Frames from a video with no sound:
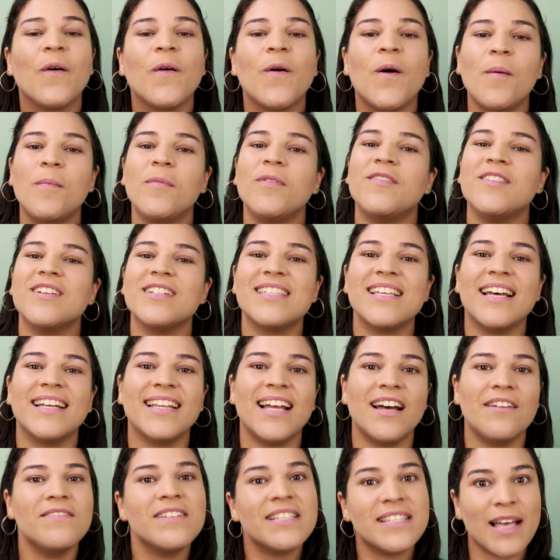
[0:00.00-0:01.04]
Como você
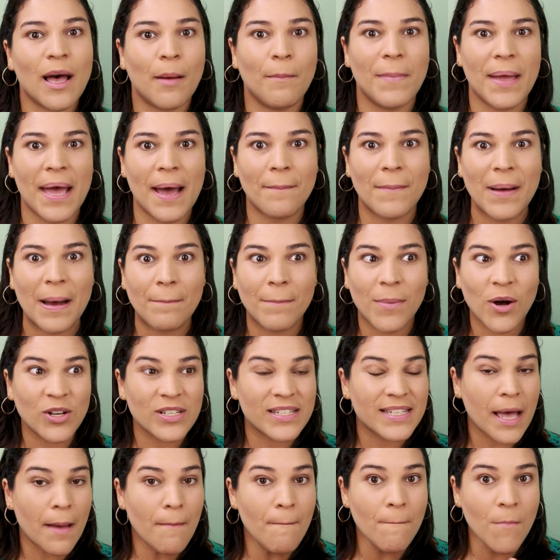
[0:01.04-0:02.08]
deve saber, a
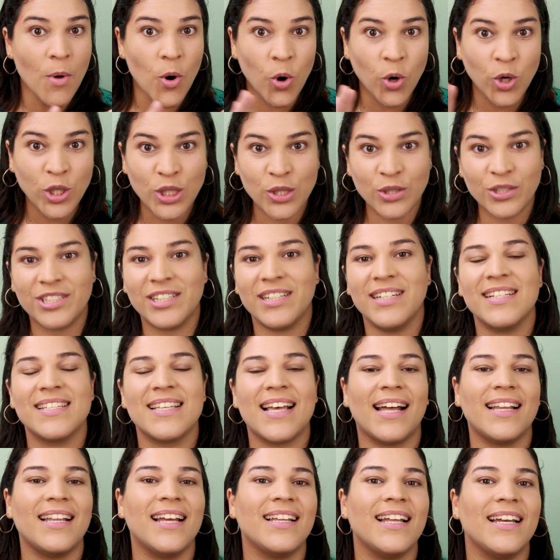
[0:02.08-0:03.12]
babosa é muito
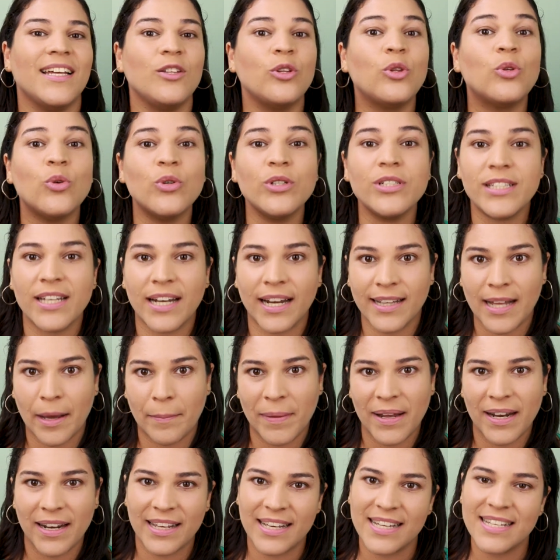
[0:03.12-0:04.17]
utilizada na indústria da
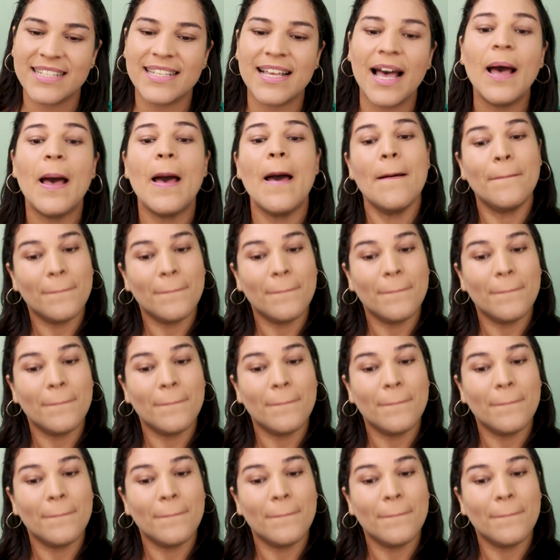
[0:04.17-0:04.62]
beleza,